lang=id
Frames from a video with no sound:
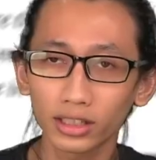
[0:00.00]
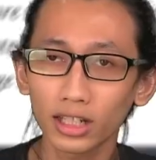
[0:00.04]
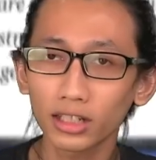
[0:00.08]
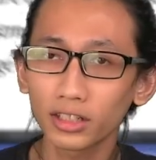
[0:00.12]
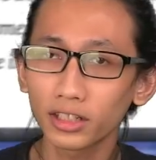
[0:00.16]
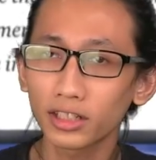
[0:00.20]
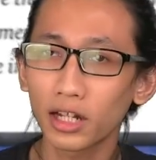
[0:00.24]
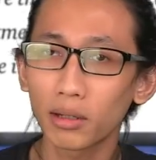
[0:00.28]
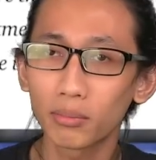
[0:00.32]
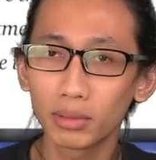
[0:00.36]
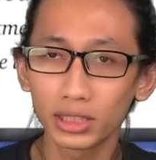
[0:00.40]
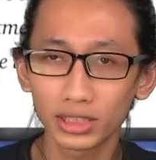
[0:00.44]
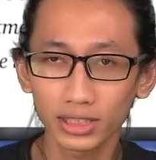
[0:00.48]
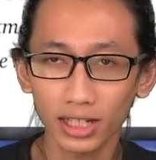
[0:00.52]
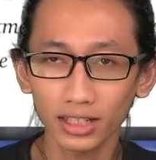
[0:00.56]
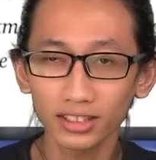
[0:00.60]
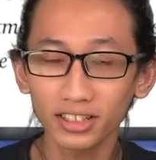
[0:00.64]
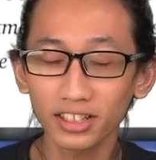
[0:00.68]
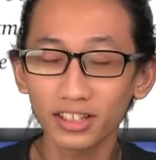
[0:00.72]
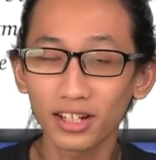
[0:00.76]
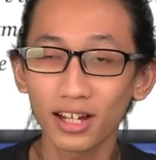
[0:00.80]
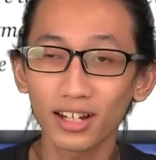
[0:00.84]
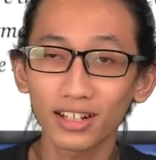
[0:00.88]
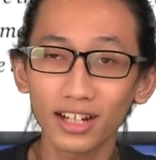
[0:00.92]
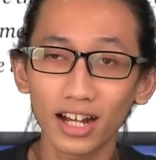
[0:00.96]
kita tidak bisa
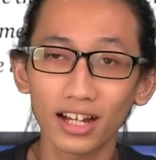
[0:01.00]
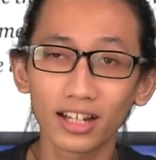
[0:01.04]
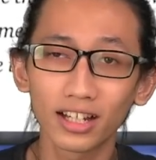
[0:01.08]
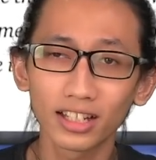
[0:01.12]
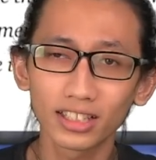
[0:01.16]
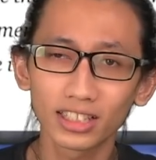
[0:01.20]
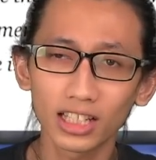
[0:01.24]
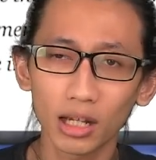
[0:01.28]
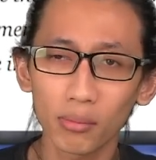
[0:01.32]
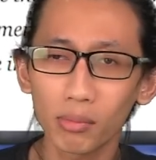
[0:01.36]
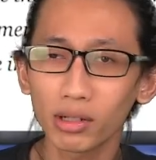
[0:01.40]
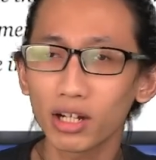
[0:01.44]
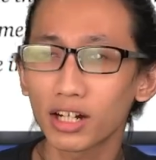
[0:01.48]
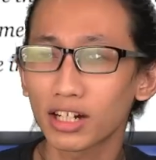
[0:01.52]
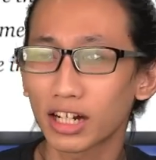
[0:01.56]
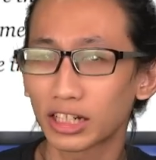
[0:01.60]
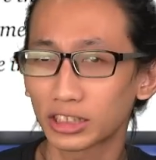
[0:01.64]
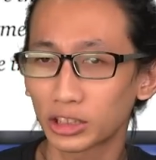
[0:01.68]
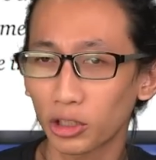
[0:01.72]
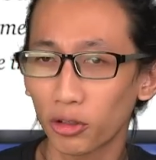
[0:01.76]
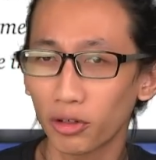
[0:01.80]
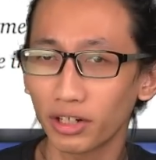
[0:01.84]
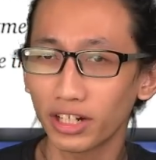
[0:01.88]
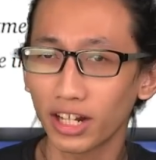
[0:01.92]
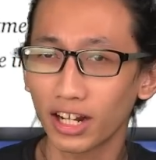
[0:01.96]
tidak kaget sama
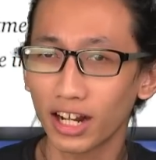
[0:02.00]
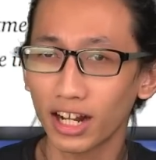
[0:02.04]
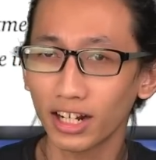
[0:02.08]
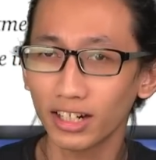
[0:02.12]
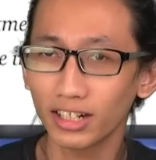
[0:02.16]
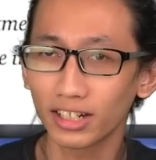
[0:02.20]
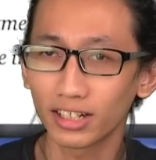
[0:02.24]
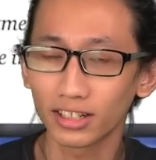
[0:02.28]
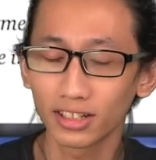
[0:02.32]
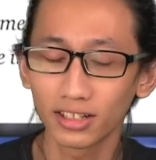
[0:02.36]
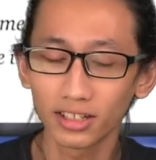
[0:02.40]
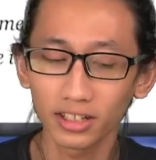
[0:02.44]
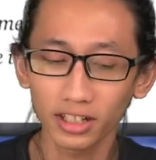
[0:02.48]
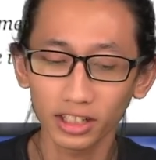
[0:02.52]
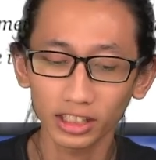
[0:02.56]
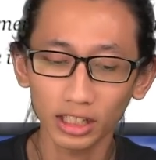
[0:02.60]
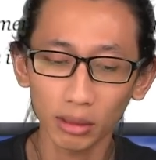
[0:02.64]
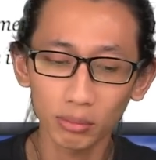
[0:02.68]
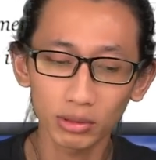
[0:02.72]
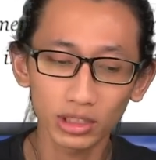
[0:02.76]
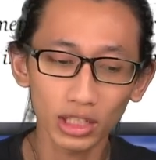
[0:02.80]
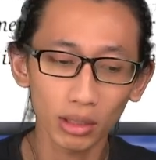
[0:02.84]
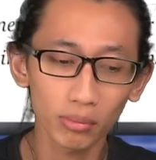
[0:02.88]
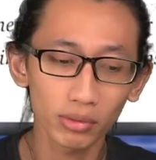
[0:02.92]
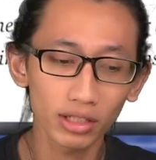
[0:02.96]
kekacauan yang ada
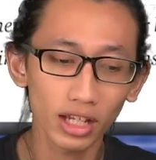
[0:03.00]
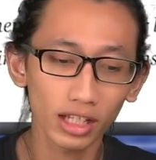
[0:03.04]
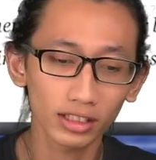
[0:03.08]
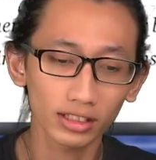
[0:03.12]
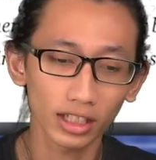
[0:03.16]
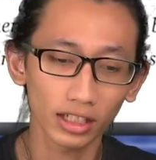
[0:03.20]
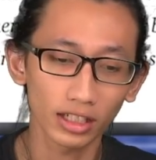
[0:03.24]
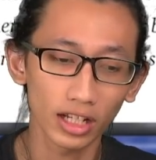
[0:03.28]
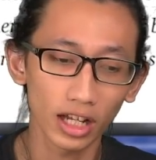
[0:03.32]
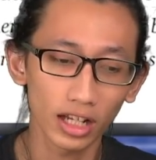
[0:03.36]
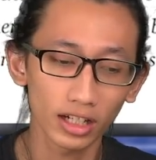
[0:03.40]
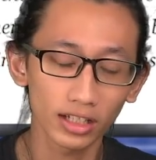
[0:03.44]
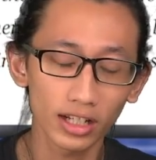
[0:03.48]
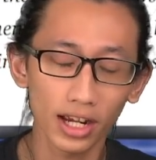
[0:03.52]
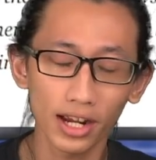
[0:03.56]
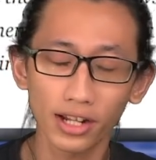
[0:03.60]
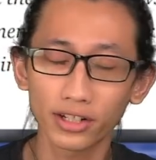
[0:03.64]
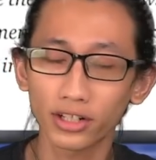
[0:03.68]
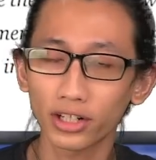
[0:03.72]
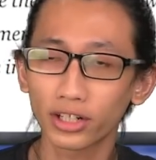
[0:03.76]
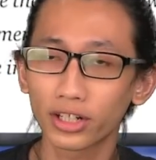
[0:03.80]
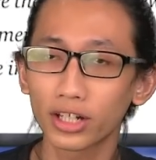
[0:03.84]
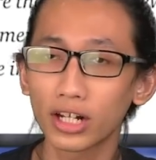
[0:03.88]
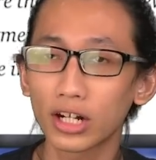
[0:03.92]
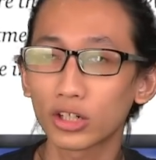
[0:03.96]
kita bisa melihatkan harga
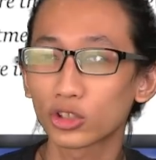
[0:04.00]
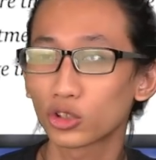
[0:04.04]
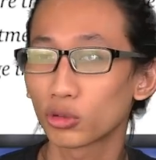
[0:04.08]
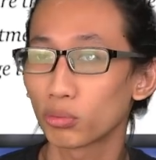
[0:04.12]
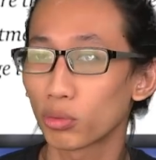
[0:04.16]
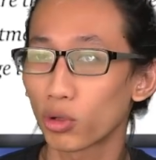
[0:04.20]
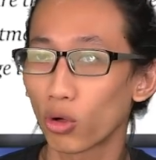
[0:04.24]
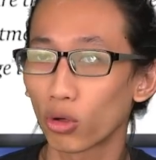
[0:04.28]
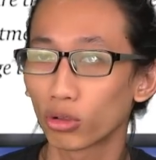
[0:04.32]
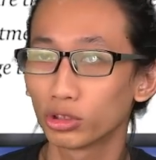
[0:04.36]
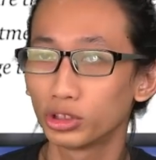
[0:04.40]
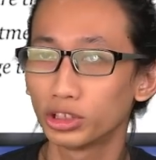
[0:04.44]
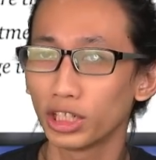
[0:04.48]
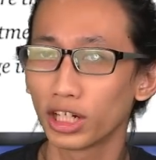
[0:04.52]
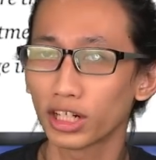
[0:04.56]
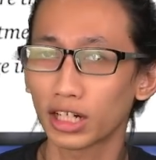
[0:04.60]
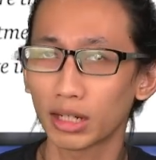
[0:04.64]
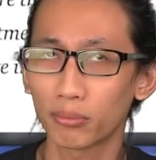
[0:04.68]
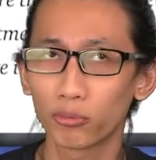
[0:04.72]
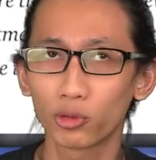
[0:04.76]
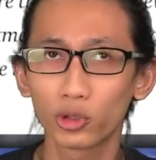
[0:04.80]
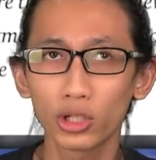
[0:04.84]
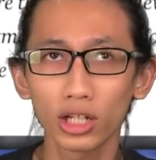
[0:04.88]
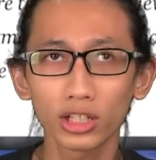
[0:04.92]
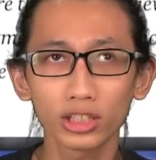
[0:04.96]
energi langsung melonjak
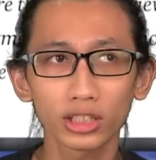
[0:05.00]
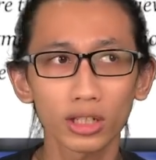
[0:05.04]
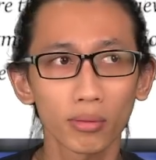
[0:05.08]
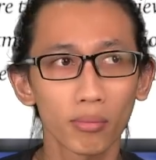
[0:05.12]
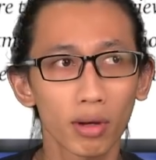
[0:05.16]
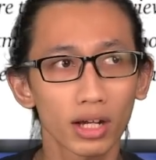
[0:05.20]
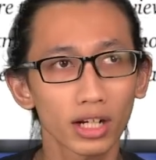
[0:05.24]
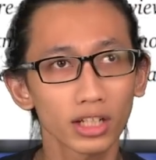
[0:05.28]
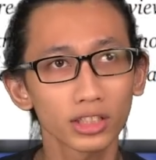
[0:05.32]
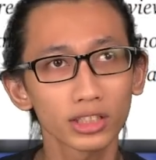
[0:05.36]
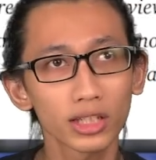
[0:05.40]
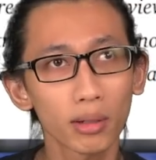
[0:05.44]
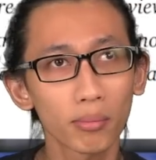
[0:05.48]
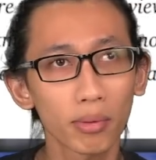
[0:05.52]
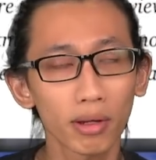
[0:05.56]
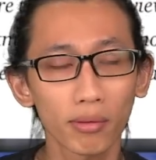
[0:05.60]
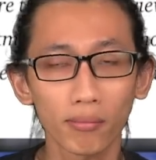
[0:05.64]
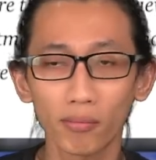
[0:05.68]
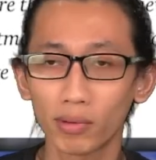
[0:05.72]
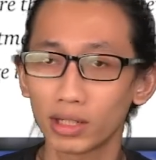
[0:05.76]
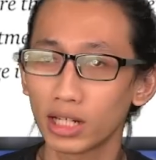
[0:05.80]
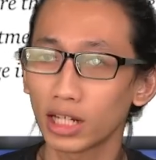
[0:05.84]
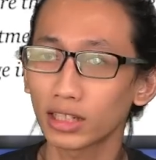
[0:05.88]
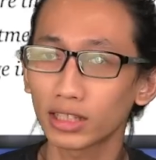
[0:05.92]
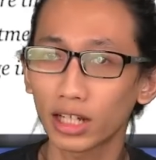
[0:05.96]
kemudian kemarin sampai
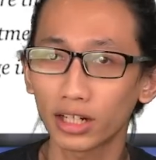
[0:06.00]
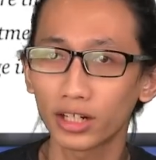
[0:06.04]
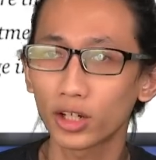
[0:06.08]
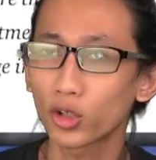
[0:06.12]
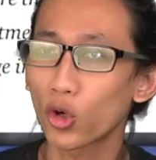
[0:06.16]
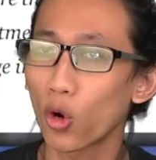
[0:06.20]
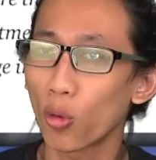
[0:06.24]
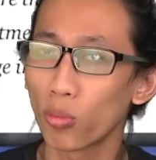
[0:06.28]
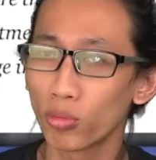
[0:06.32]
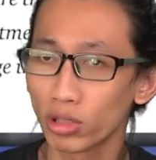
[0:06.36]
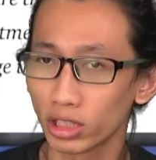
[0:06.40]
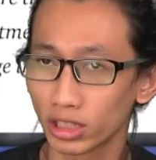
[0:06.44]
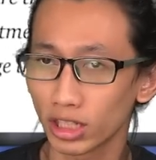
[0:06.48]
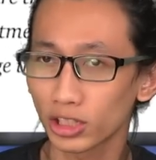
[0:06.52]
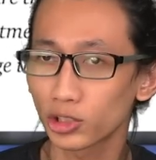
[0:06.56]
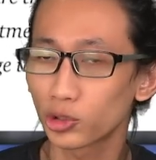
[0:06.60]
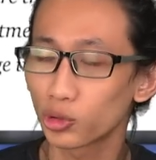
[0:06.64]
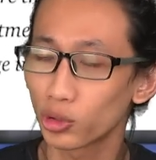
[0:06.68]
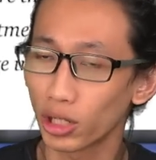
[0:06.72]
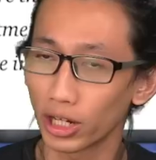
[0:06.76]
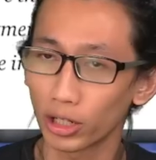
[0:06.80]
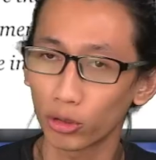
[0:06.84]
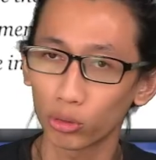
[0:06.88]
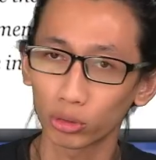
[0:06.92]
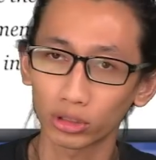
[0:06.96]
melihat ada komunitas
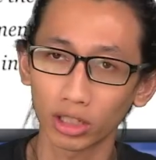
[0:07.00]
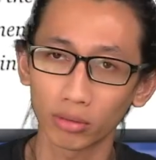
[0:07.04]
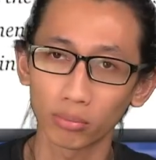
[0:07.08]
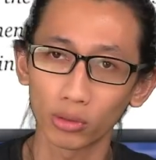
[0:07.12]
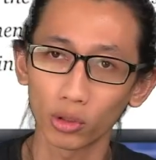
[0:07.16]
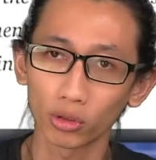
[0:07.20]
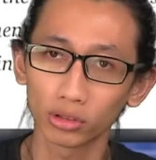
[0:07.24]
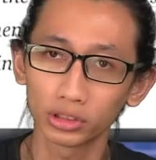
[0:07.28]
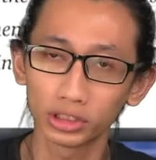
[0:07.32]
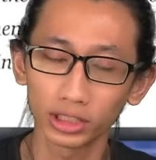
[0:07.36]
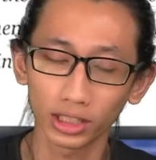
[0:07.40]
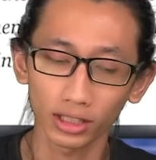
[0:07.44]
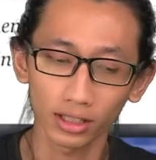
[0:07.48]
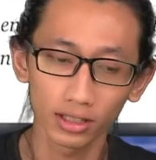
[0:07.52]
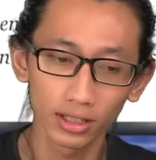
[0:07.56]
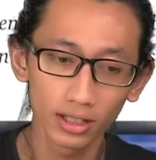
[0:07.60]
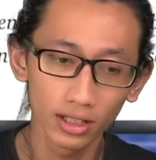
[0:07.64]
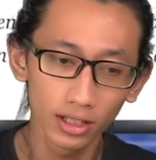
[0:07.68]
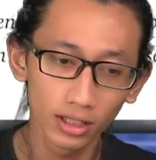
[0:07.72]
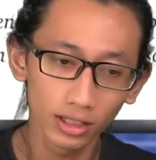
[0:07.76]
juga ikutan melonjak